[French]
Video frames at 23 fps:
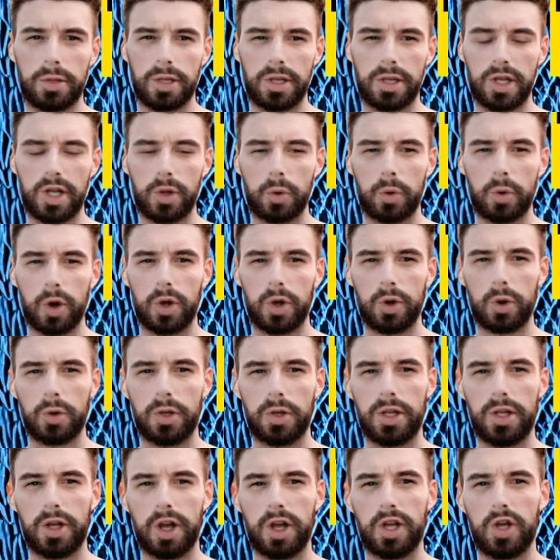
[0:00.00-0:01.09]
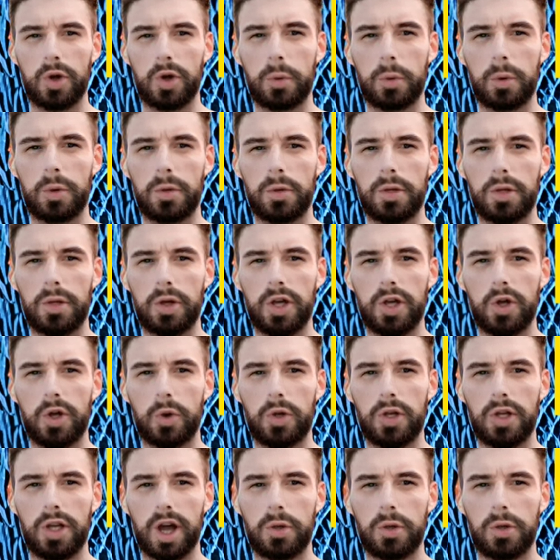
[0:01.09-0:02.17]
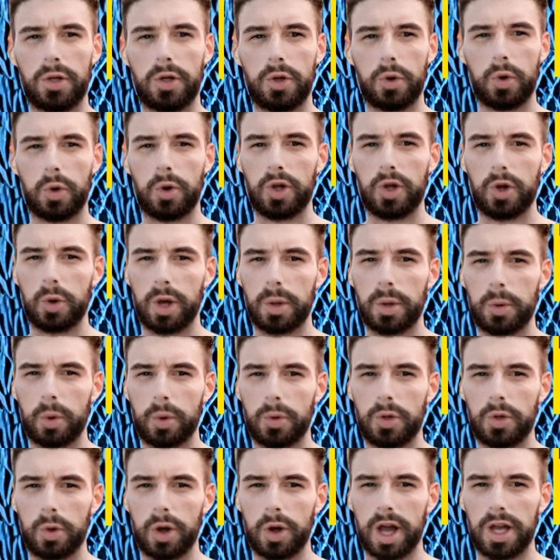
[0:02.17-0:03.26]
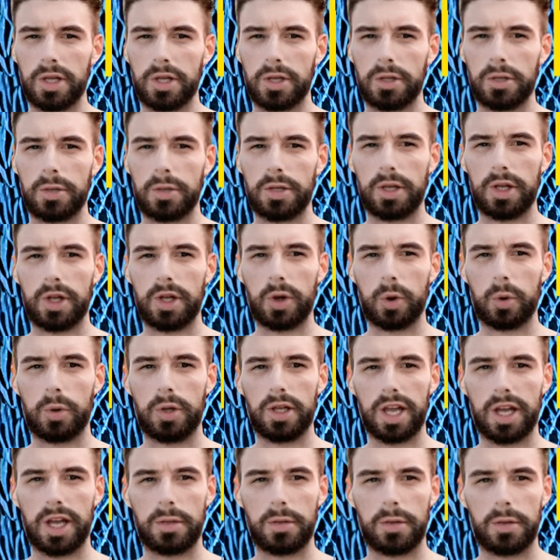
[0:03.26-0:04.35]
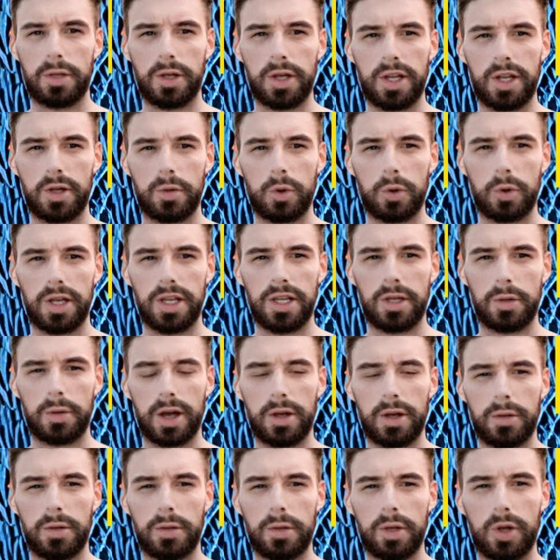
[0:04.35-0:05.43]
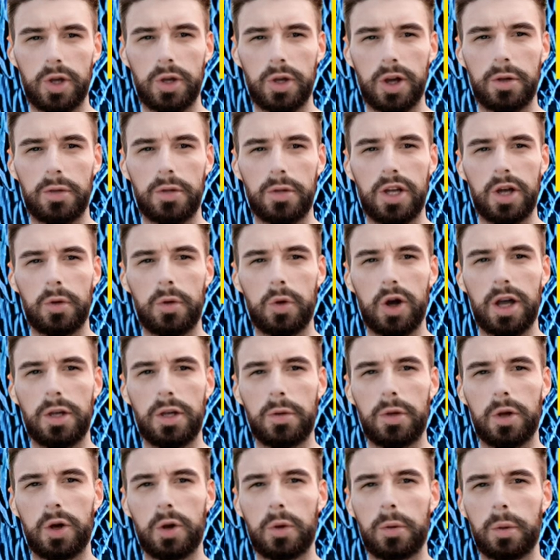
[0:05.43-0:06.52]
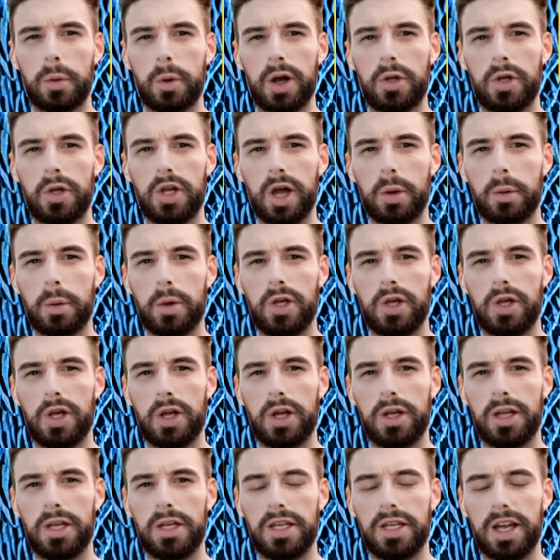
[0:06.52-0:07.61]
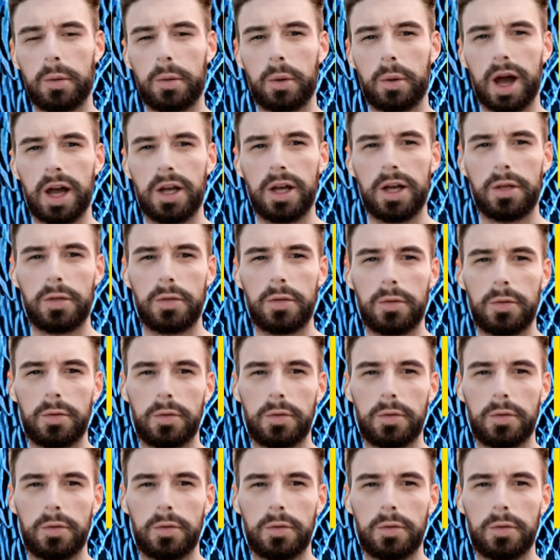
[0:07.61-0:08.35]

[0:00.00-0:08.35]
Des douleurs dans cette région peuvent être associées à une douleur sous l'épaule droite, des nausées, des vomissements, de la fièvre, une perte d'appétit et des selles pâles.